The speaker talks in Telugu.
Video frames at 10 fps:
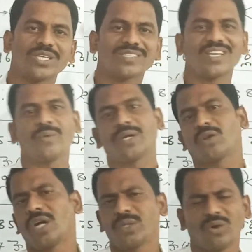చేసేవారు
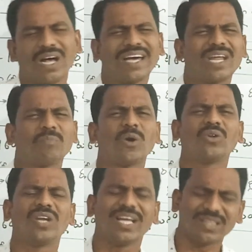కాదు అరే
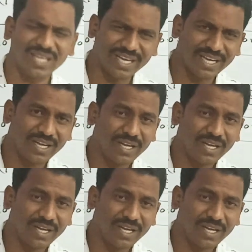పన్నులేందే